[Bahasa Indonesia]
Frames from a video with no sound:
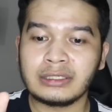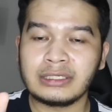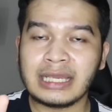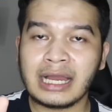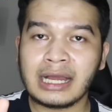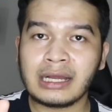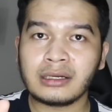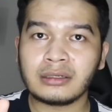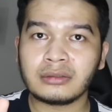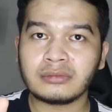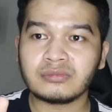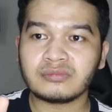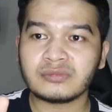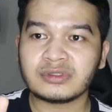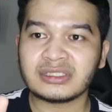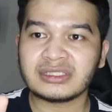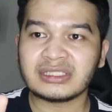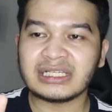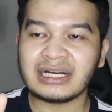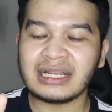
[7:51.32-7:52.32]
yang
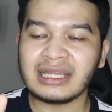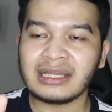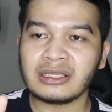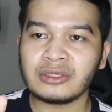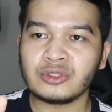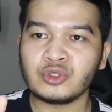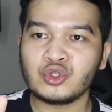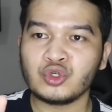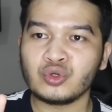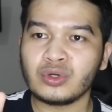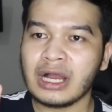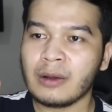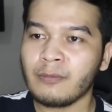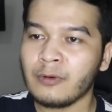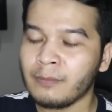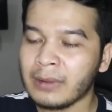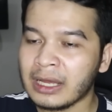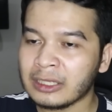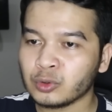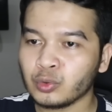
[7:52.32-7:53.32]
sering juga
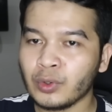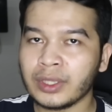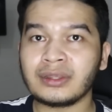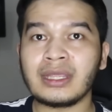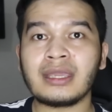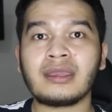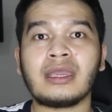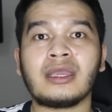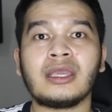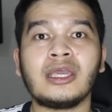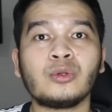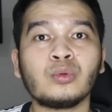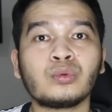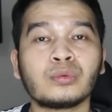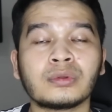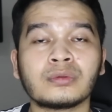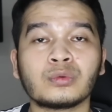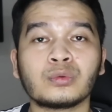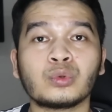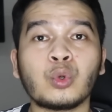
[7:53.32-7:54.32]
membantu attacking itu
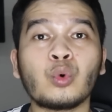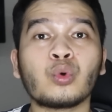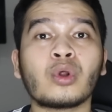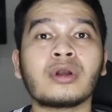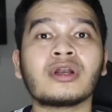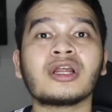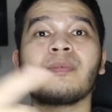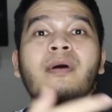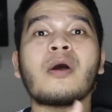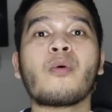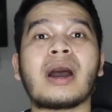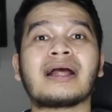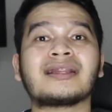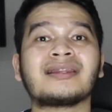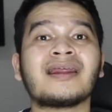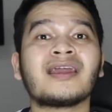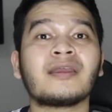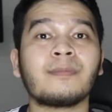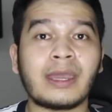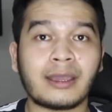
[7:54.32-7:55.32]
turun ke bawah
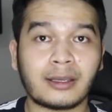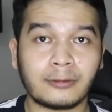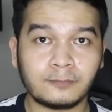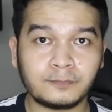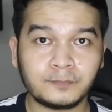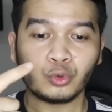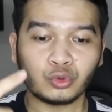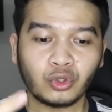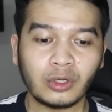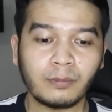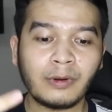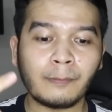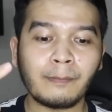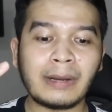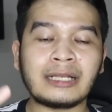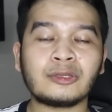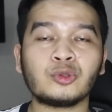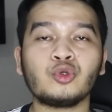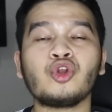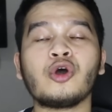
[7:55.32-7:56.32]
track back untuk
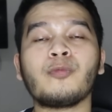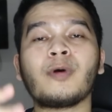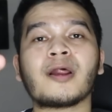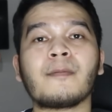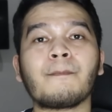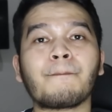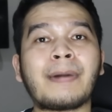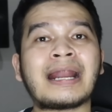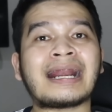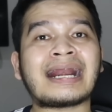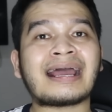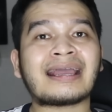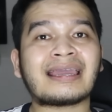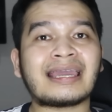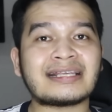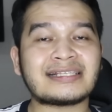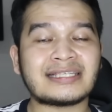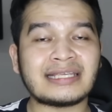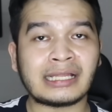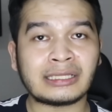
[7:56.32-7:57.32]
membantu nomor 4
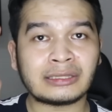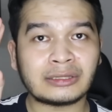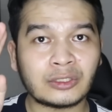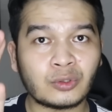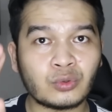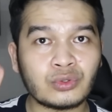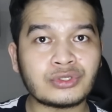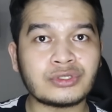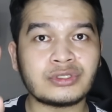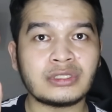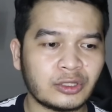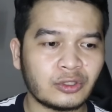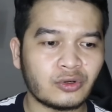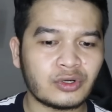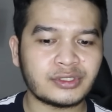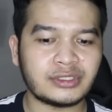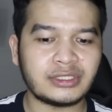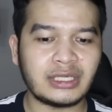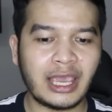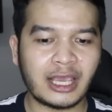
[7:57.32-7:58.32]
Rakes yang
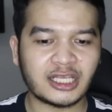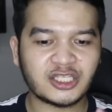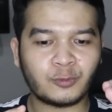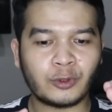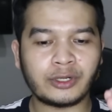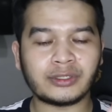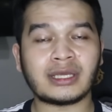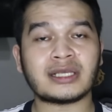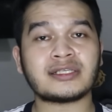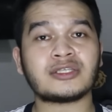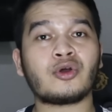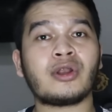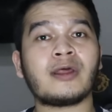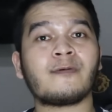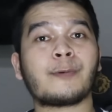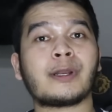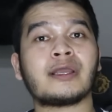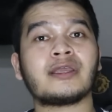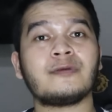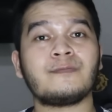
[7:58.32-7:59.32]
terus-menerus dieksploitasi
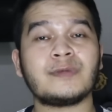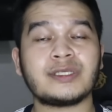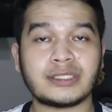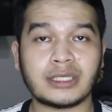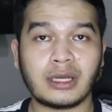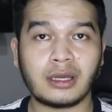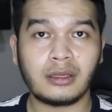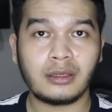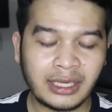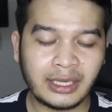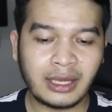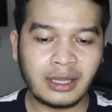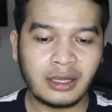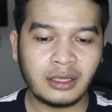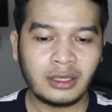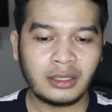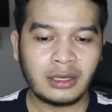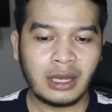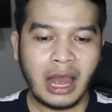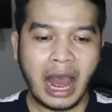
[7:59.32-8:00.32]
oleh franky Misa. Oke
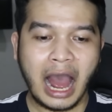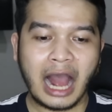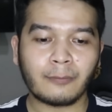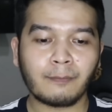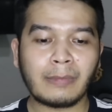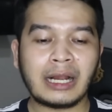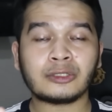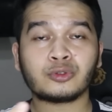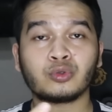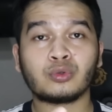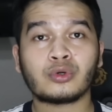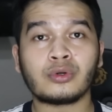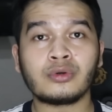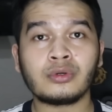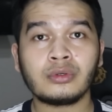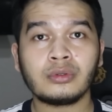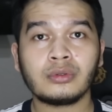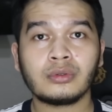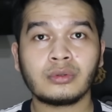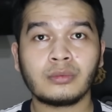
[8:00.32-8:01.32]
ya, Akmal
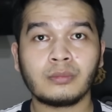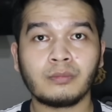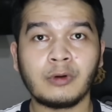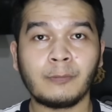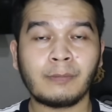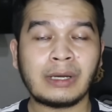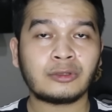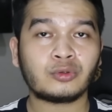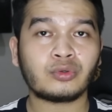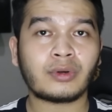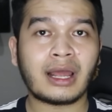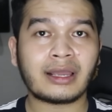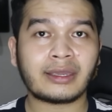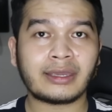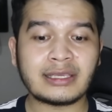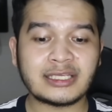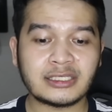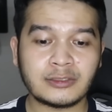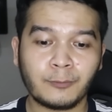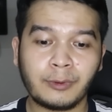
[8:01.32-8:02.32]
turun membantu
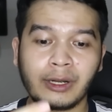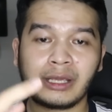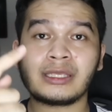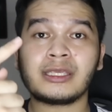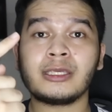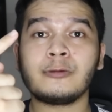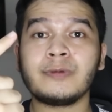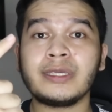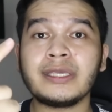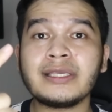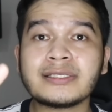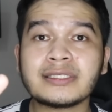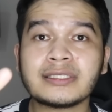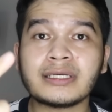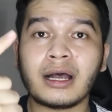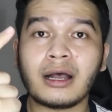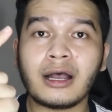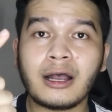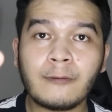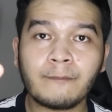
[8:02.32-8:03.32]
Rakes, franky
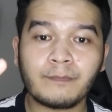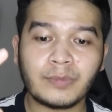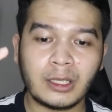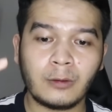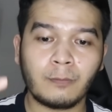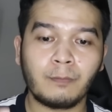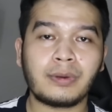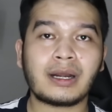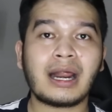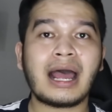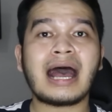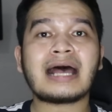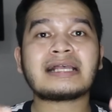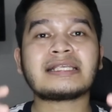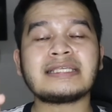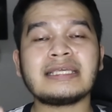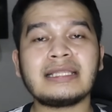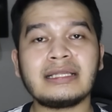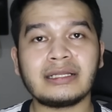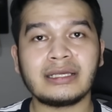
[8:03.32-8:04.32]
Misa
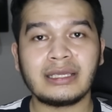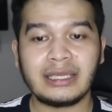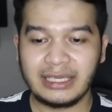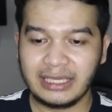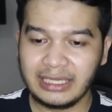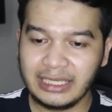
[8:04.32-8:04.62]
berhasil